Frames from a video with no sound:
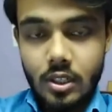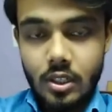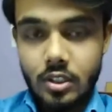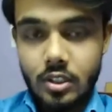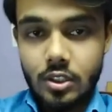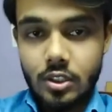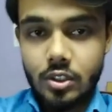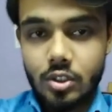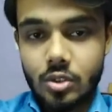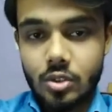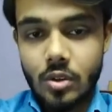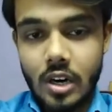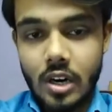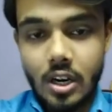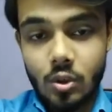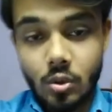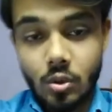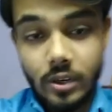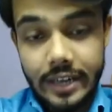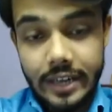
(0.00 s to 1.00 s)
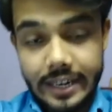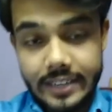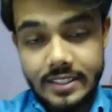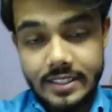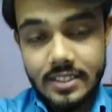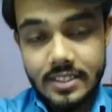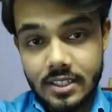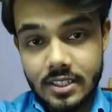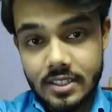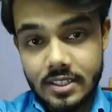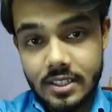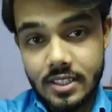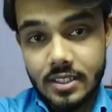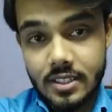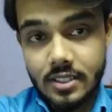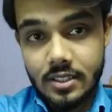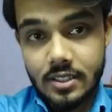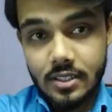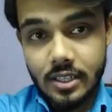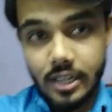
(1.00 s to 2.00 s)
सो हाउ टू गेट सक्सेस
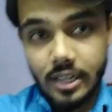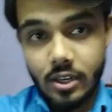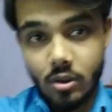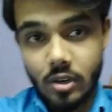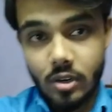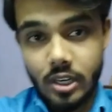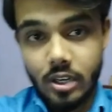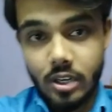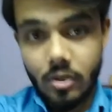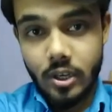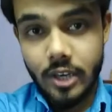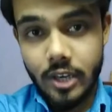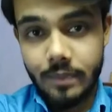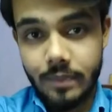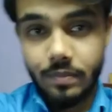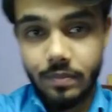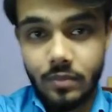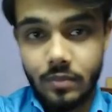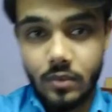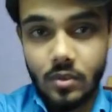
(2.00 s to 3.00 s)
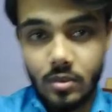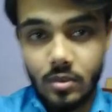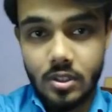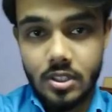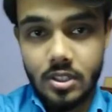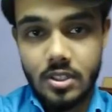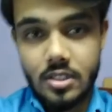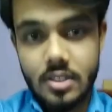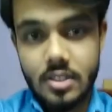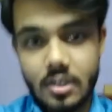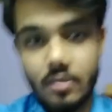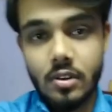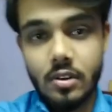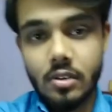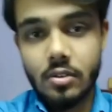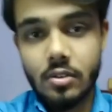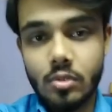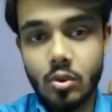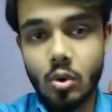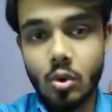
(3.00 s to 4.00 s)
एट ऑनलाइन ओके सो दिस इज आवर
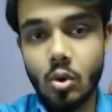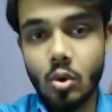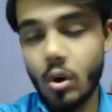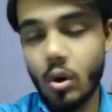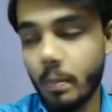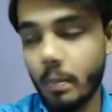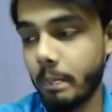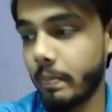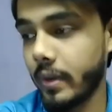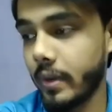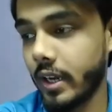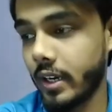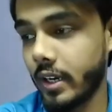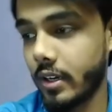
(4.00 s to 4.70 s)
टॉपिक